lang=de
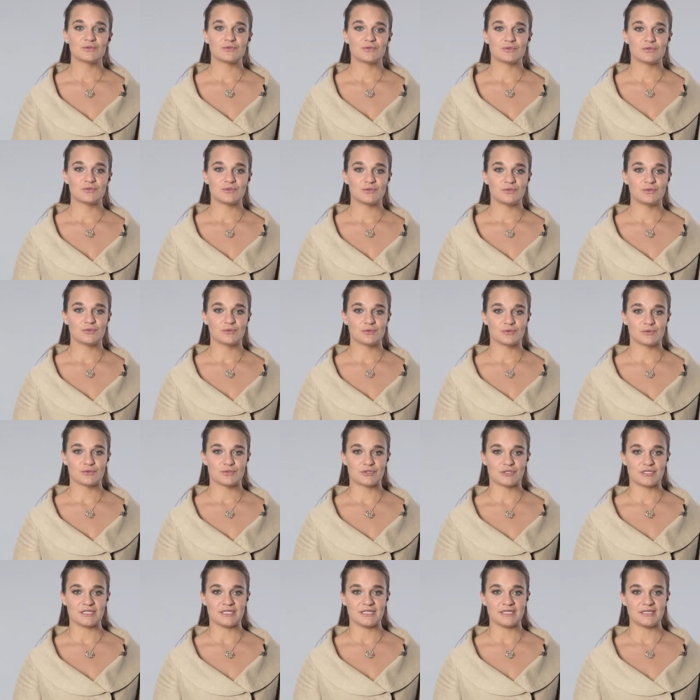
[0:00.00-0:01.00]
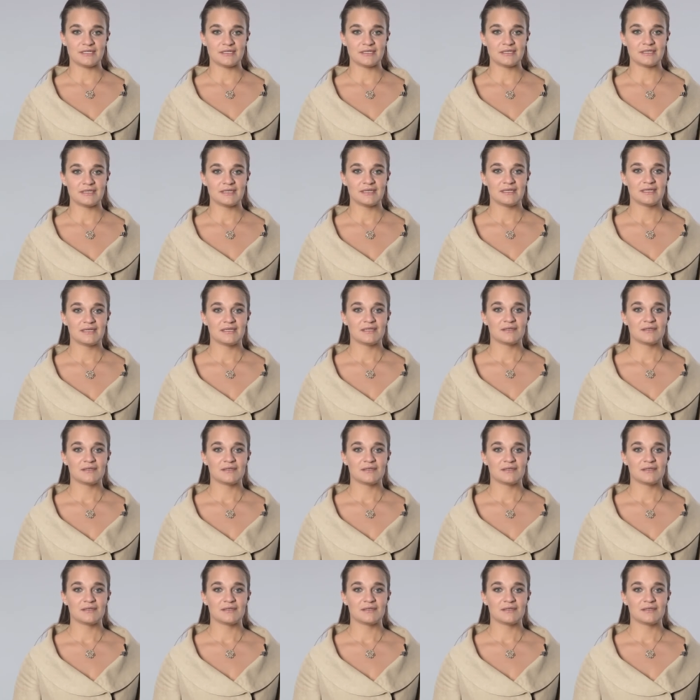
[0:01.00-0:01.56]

Zytosin